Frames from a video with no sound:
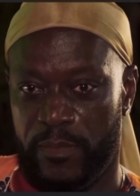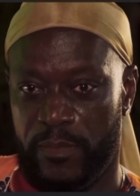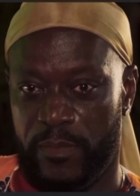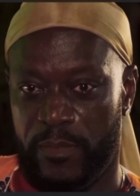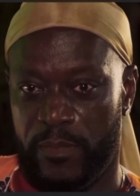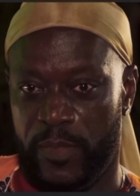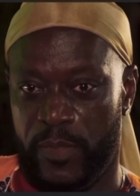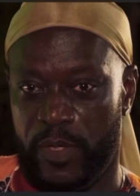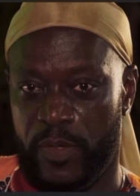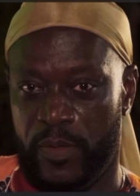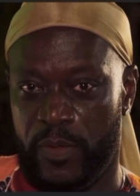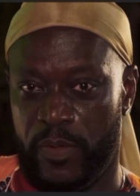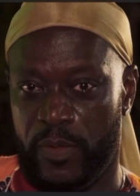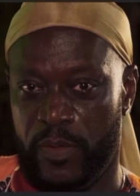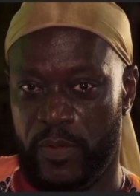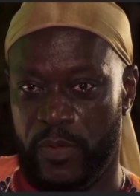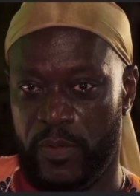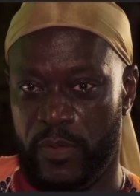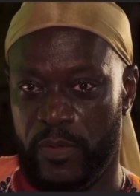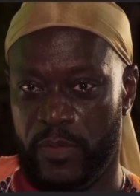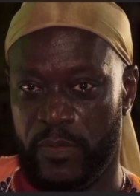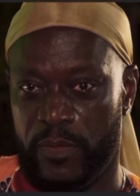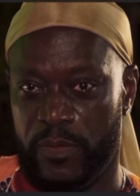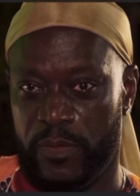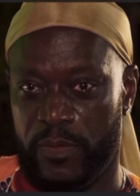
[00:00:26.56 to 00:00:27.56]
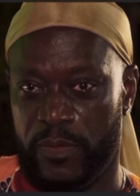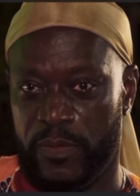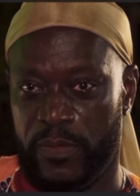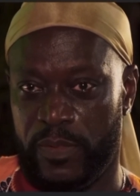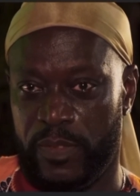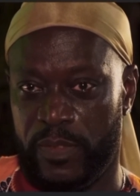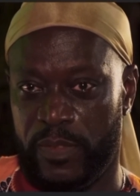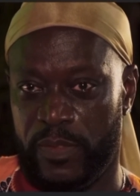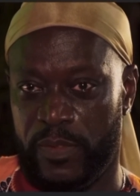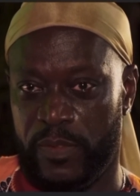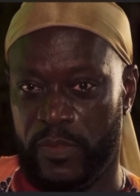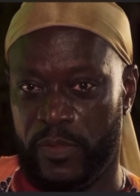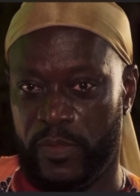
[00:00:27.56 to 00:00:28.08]

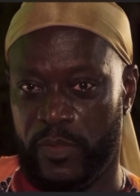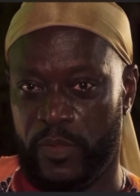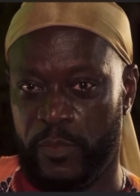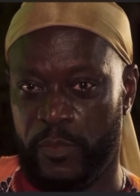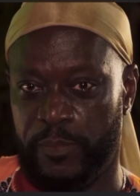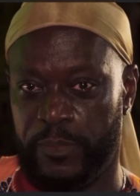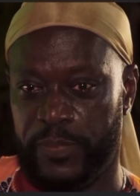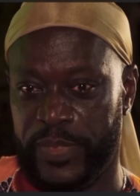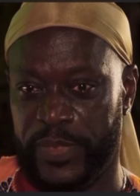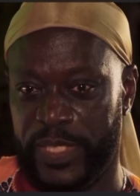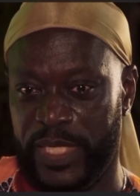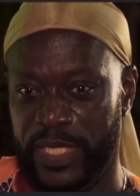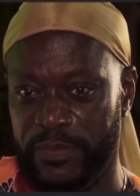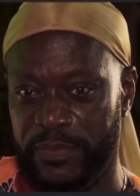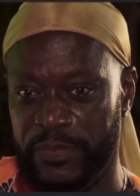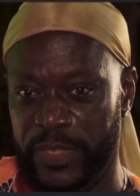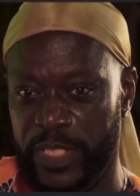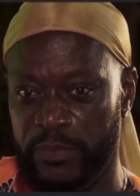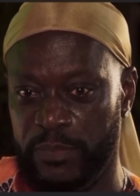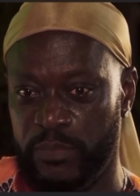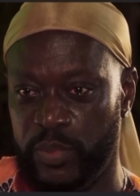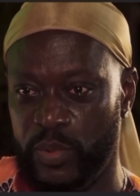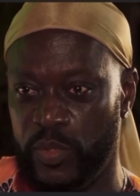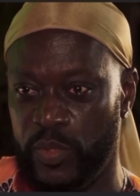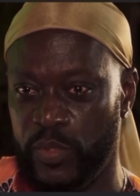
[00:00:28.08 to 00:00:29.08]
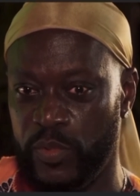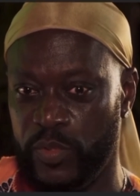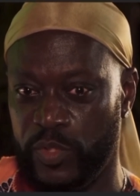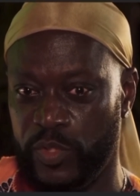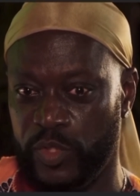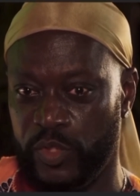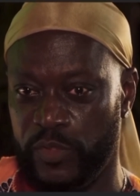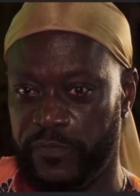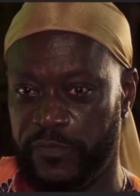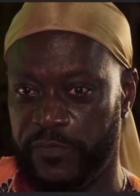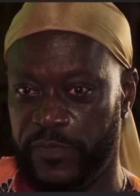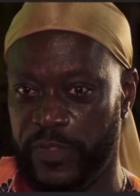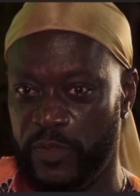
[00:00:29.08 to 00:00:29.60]
le, premier boulot que
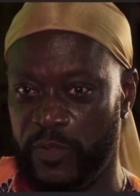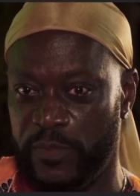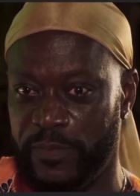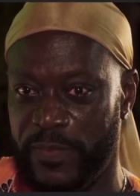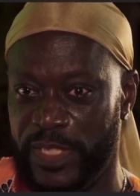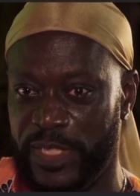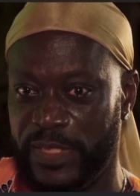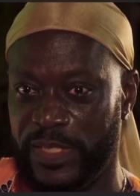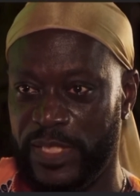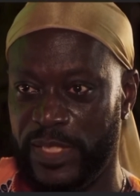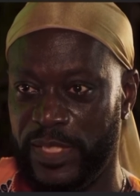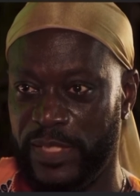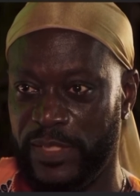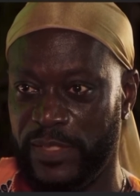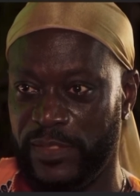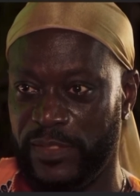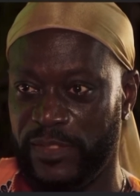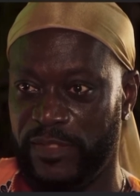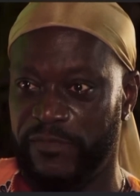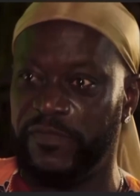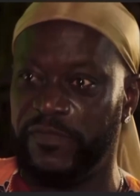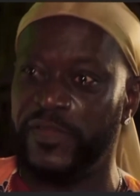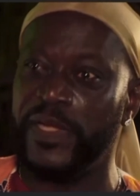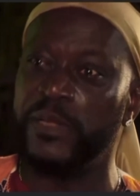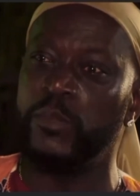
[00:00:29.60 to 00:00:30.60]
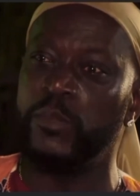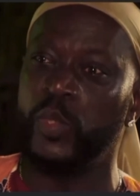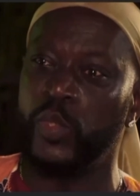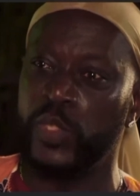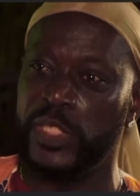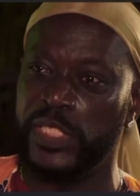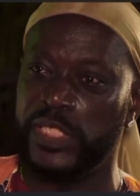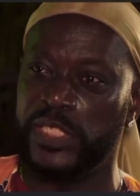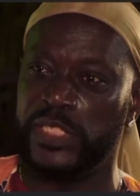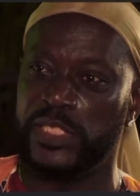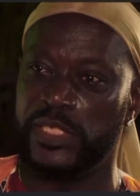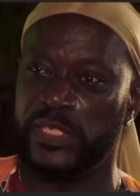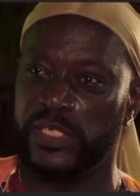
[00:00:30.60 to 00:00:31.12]
je fais le matin, c'est faire mon
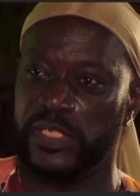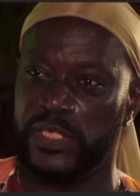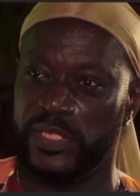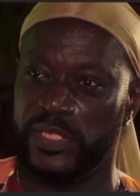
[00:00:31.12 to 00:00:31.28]
lit.